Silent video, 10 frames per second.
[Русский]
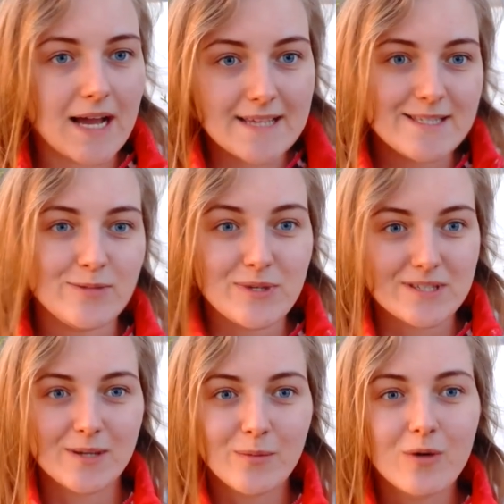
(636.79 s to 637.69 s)
о себе
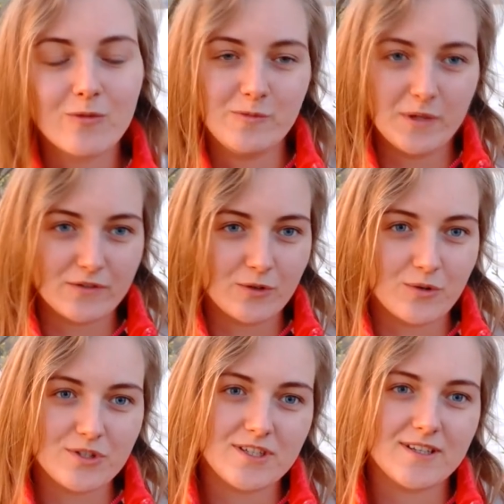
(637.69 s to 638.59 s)
самом в первую
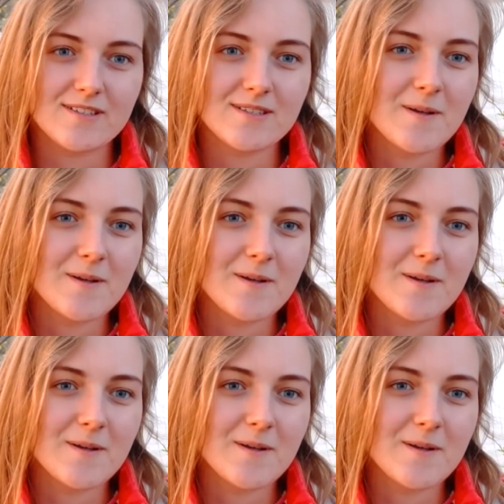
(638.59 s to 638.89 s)
очередь.